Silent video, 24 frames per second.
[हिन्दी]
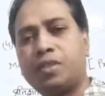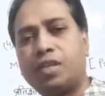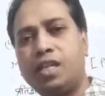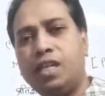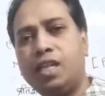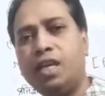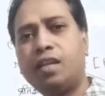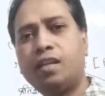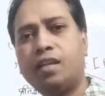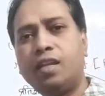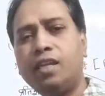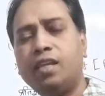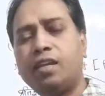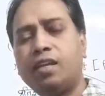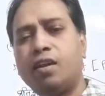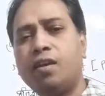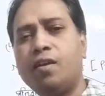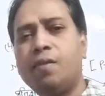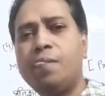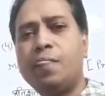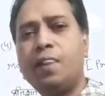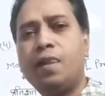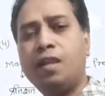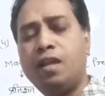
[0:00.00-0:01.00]
क्लियर नहीं
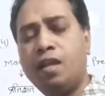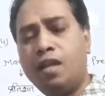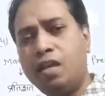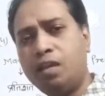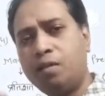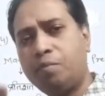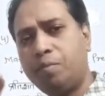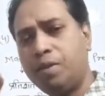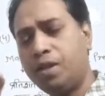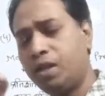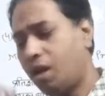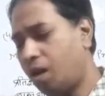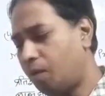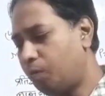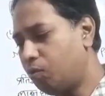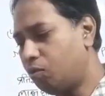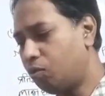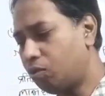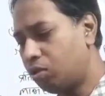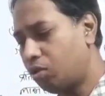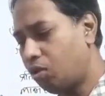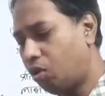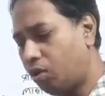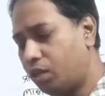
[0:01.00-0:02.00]
है एक मेरा आप
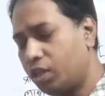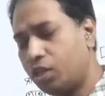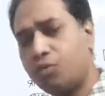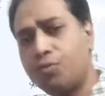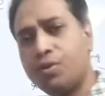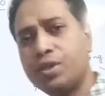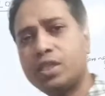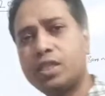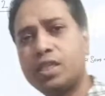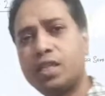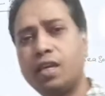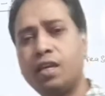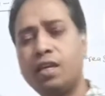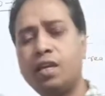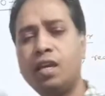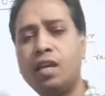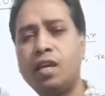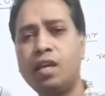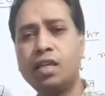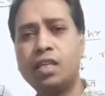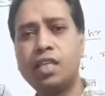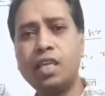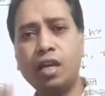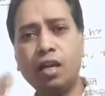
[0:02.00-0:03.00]
लोग से और रिक्वेस्ट है
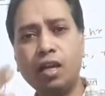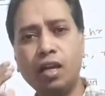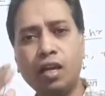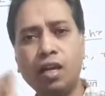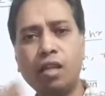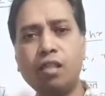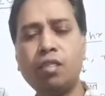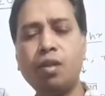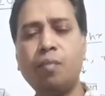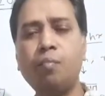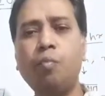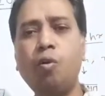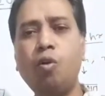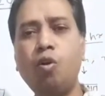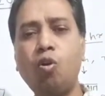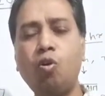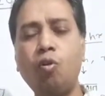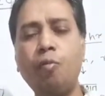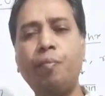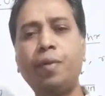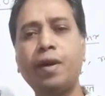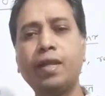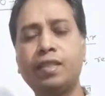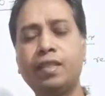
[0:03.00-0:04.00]
कि अगर संभव
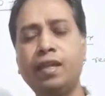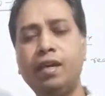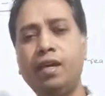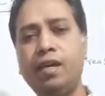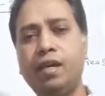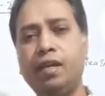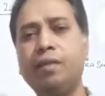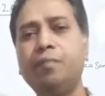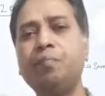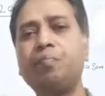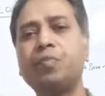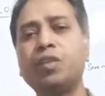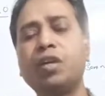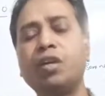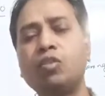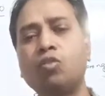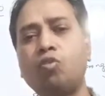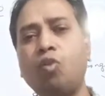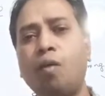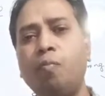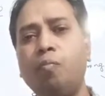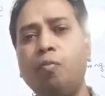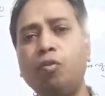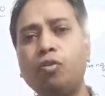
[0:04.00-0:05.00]
हो पाता है
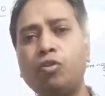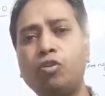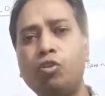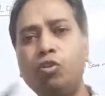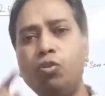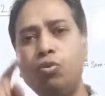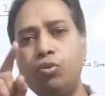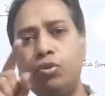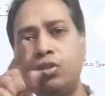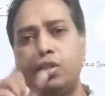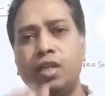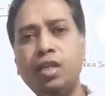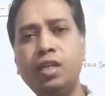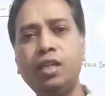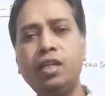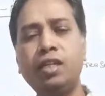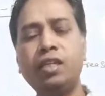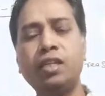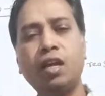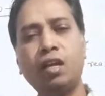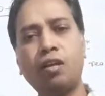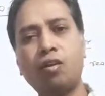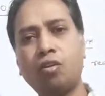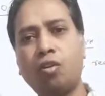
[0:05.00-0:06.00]
तो आप लोग
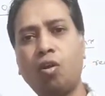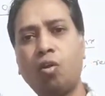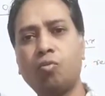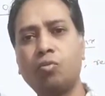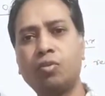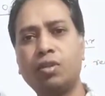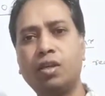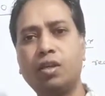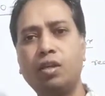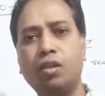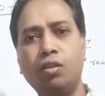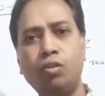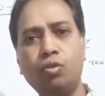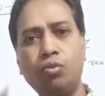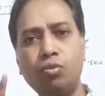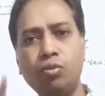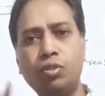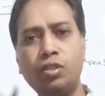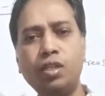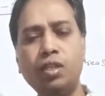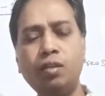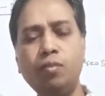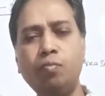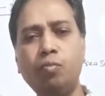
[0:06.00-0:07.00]
ल्यूशियंट या क्रॉम
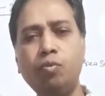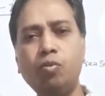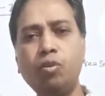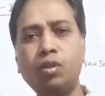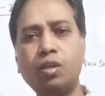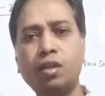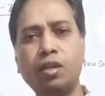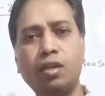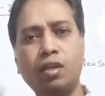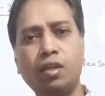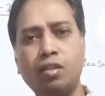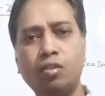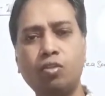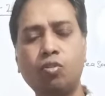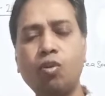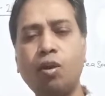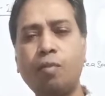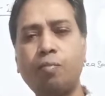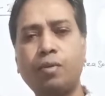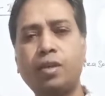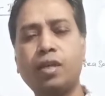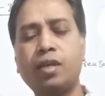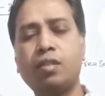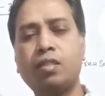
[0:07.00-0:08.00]
ल्यूशियंट बुक जो
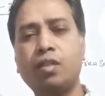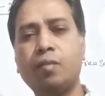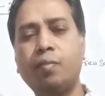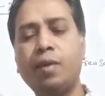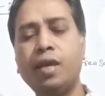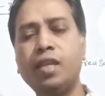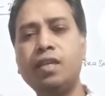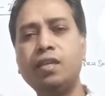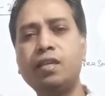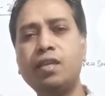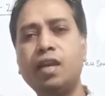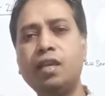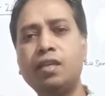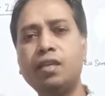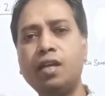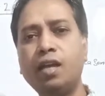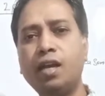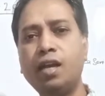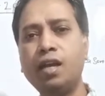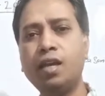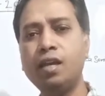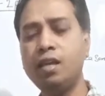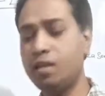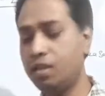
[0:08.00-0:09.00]
आपके सामान्य ज्ञान का
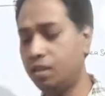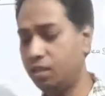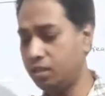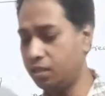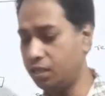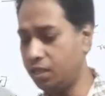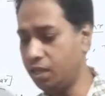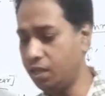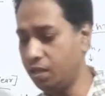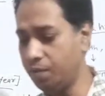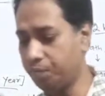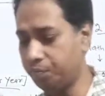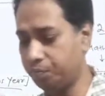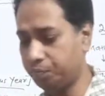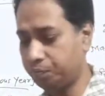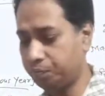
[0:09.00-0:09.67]
है ये